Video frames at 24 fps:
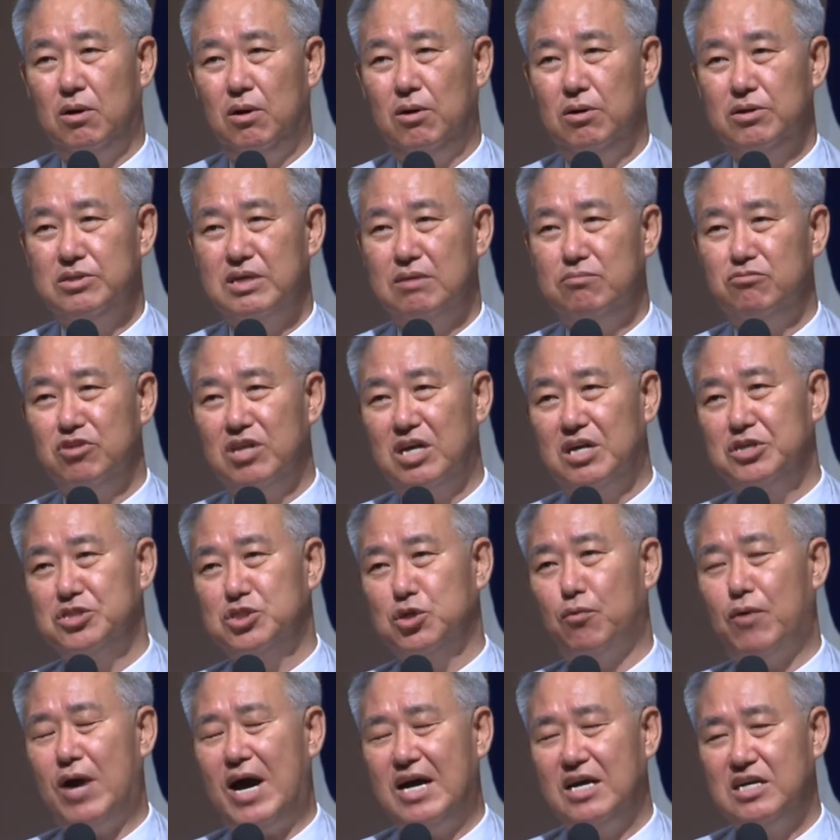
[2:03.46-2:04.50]
홍산 문화는
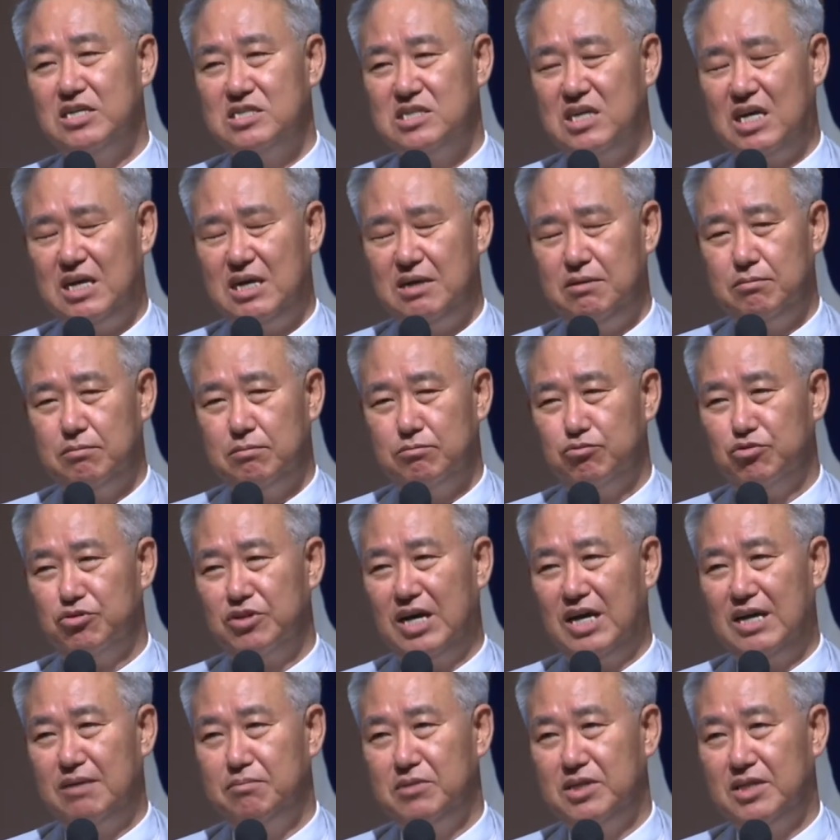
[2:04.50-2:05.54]
즉 황제의
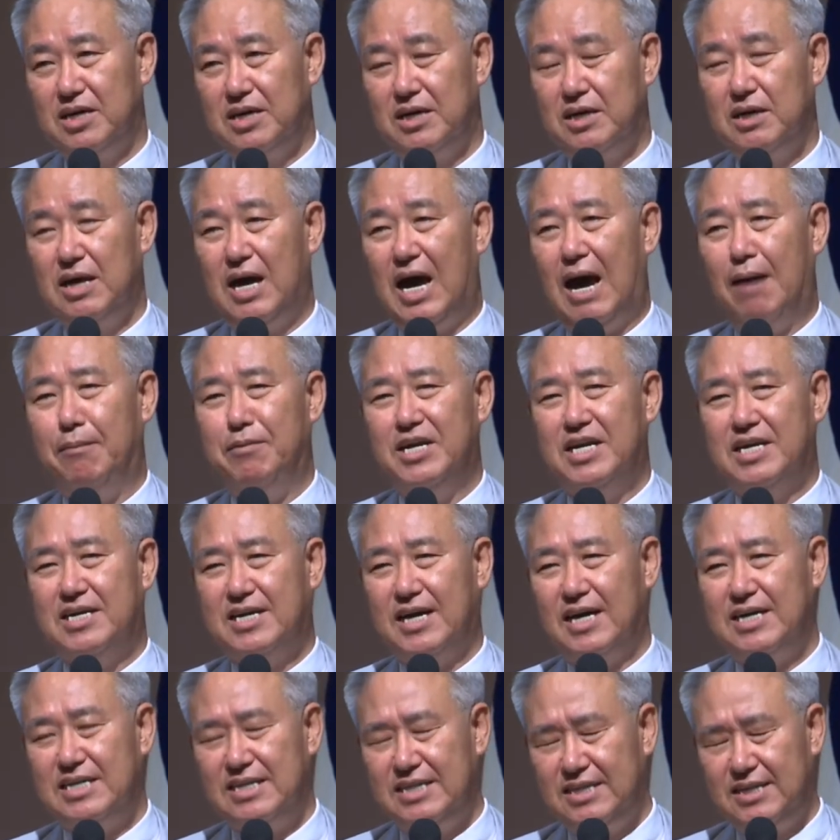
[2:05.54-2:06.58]
문화입니다.
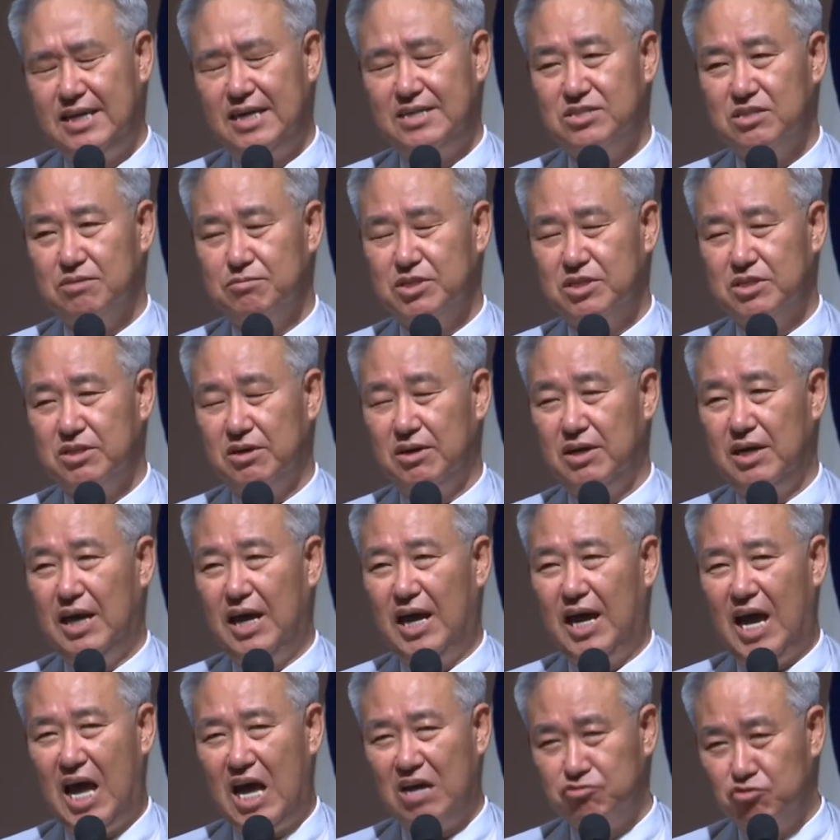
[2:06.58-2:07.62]
아메리카 인디안서부터
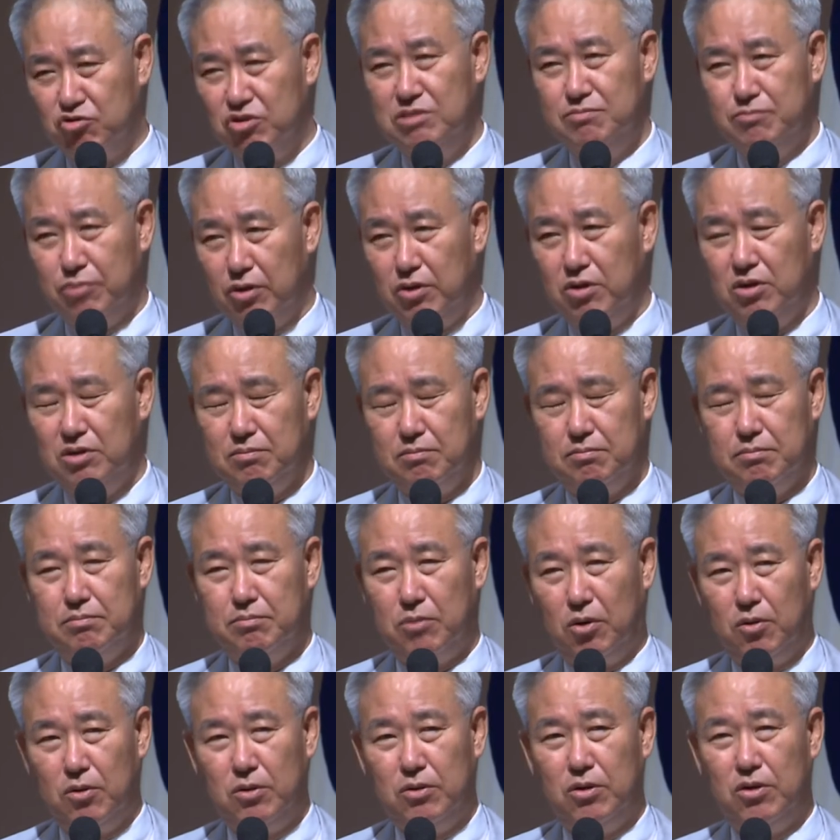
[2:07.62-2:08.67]
한국은 물론
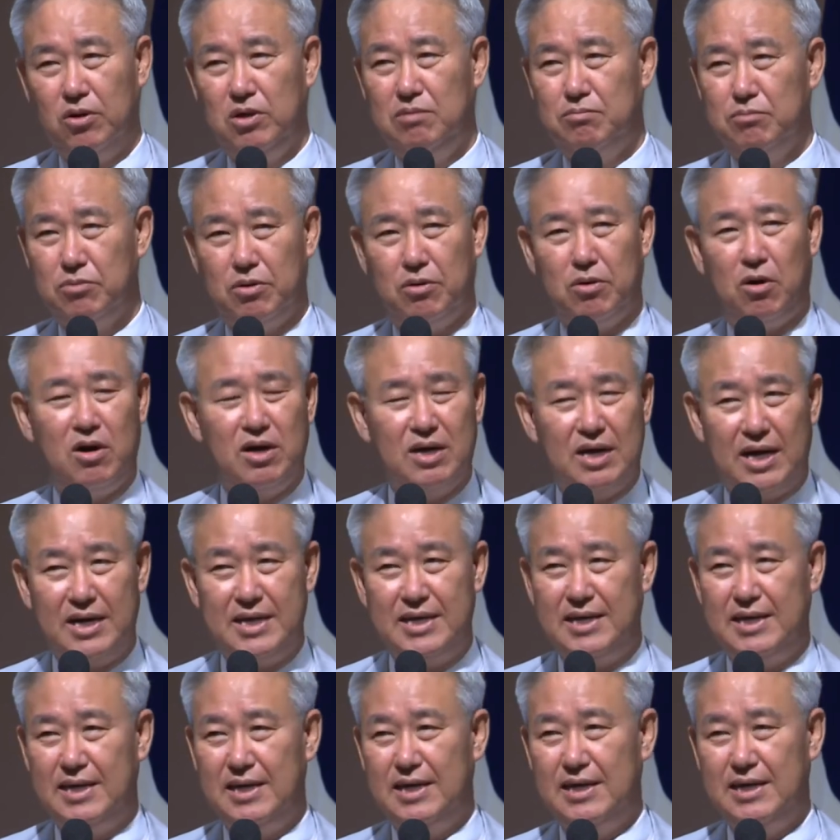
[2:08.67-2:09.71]
몽골, 뭐
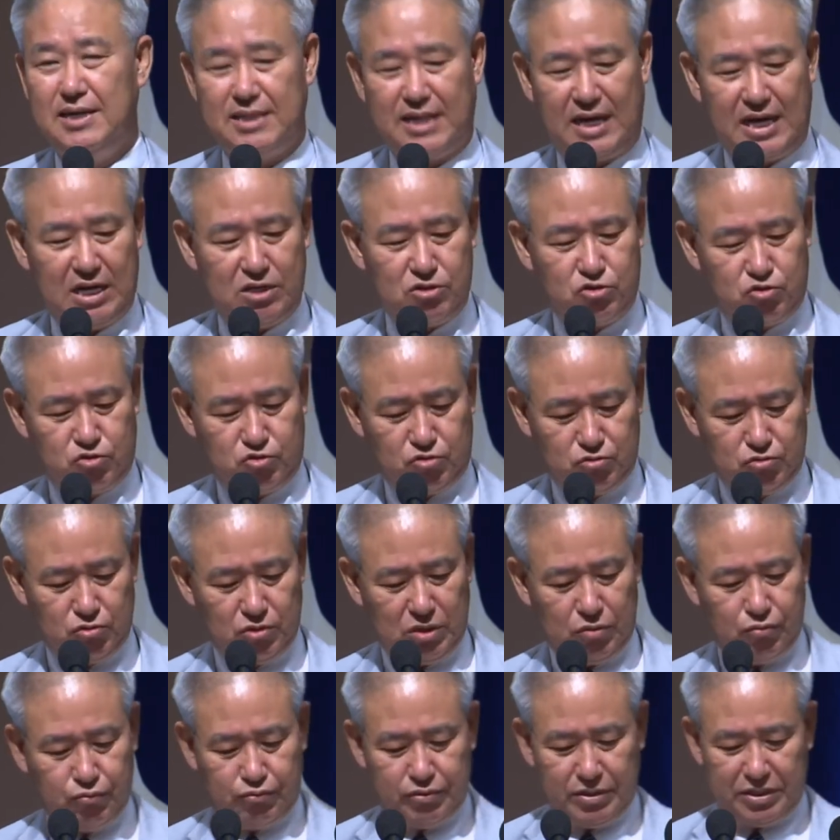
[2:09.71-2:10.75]
헝가리 다
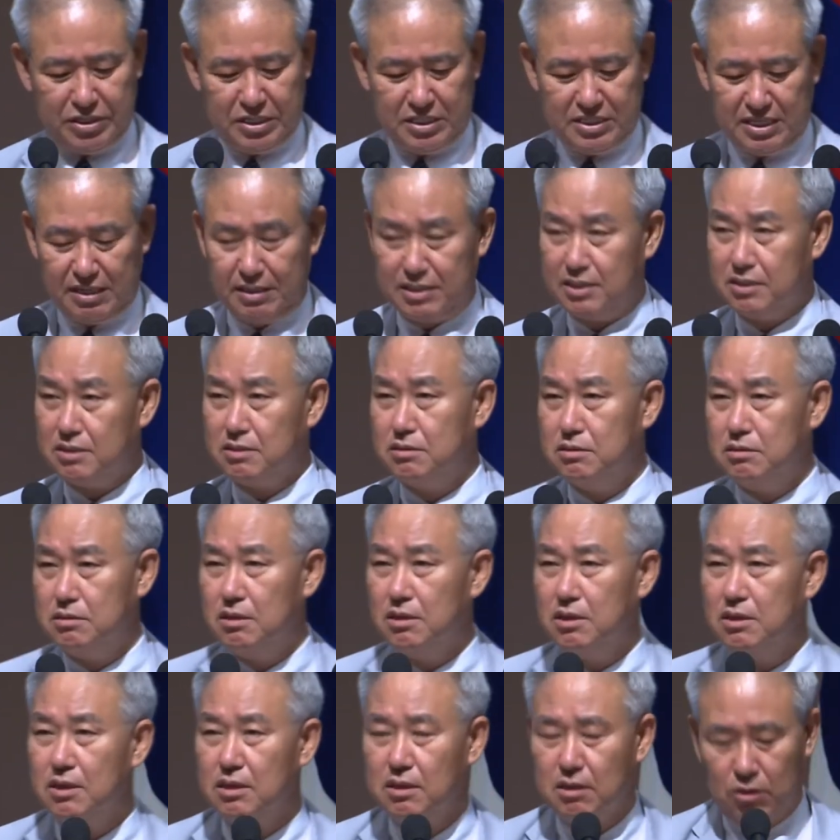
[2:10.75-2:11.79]
중국의 후예들이 되,
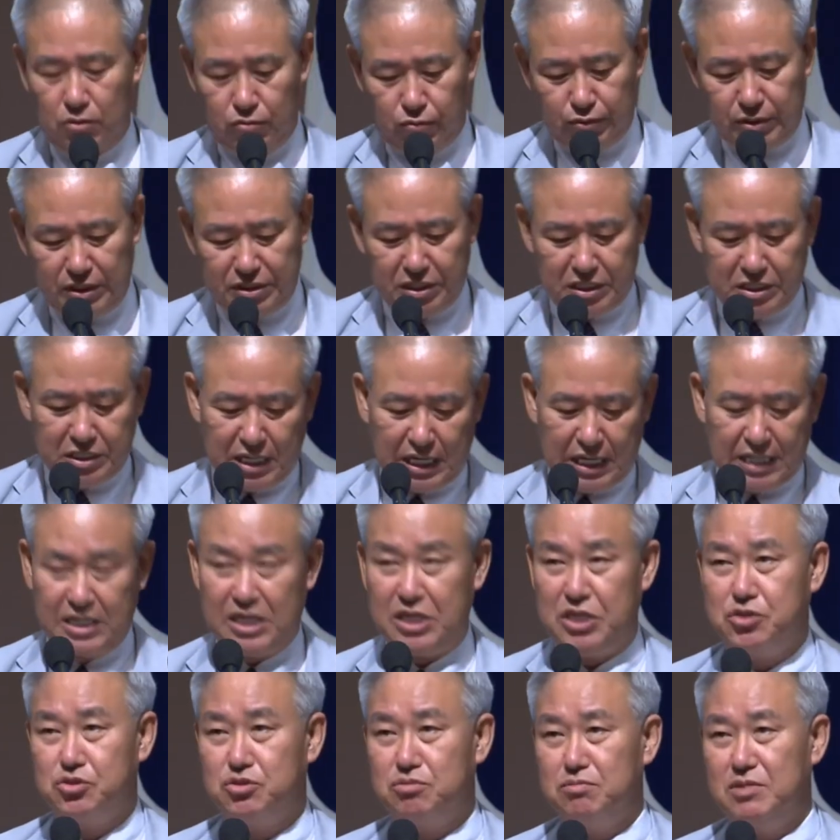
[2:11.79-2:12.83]
후예들이 되게 되어
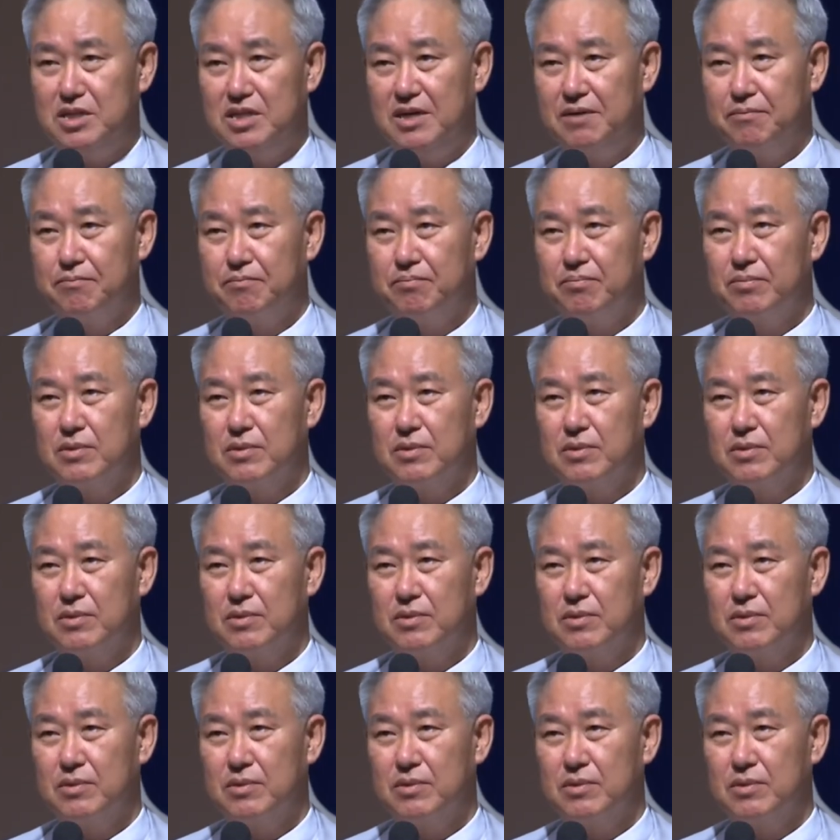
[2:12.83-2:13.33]
있습니다.